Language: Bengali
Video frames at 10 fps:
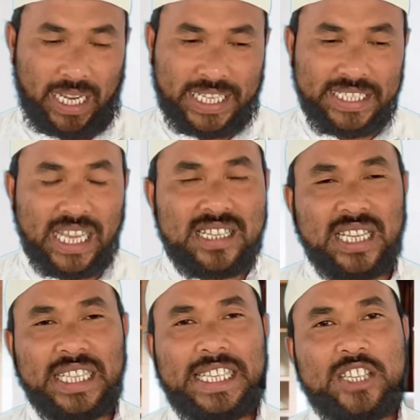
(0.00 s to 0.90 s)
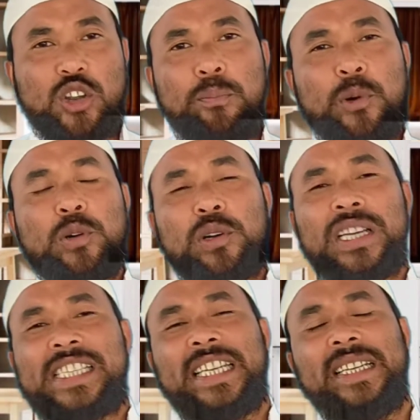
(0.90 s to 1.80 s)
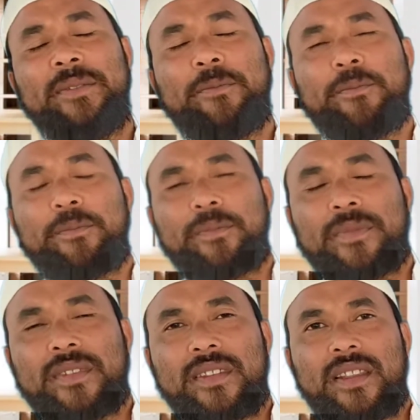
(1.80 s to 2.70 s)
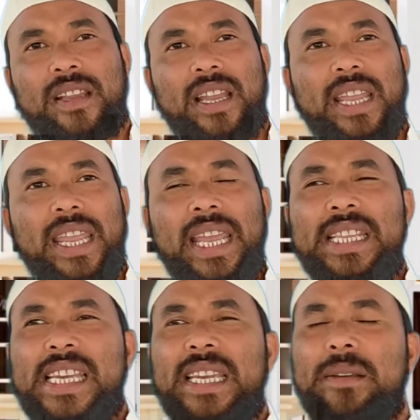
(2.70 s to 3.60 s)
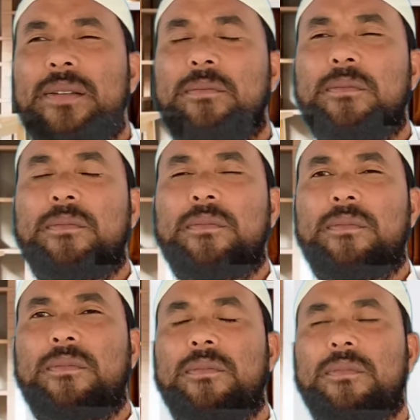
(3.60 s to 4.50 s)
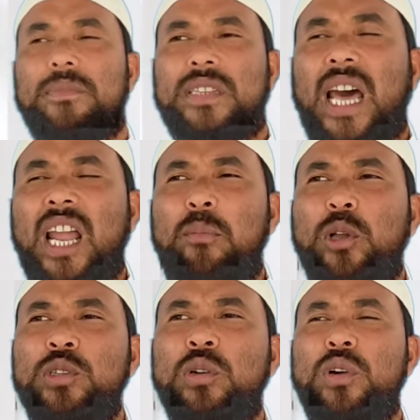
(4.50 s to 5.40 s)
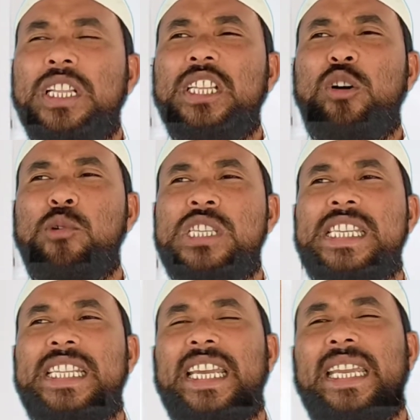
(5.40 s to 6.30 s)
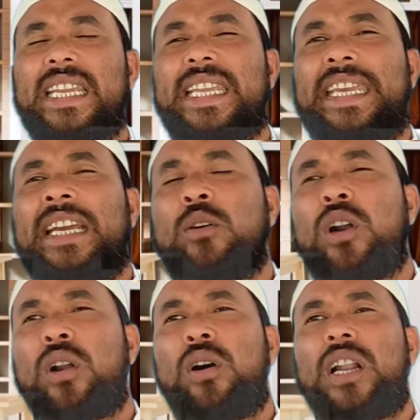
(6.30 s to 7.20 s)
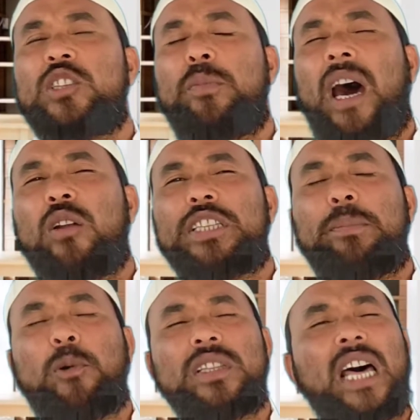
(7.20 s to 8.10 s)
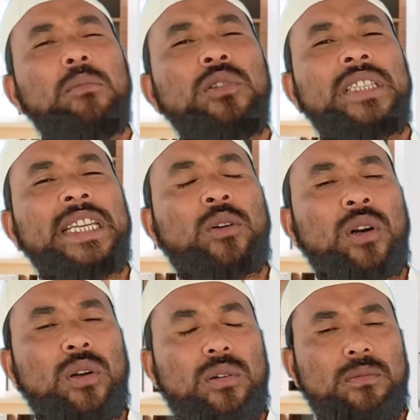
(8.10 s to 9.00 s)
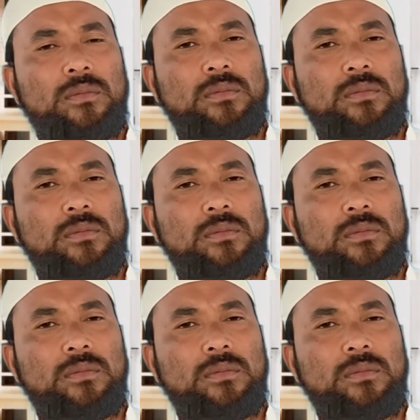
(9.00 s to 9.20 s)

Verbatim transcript: আকিদার সাথে কি সম্পর্ক রয়েছে এই যে তালা বন্ধ করে দিল মসজিদে কে করলো না তো ভারতের প্রধানমন্ত্রী করলো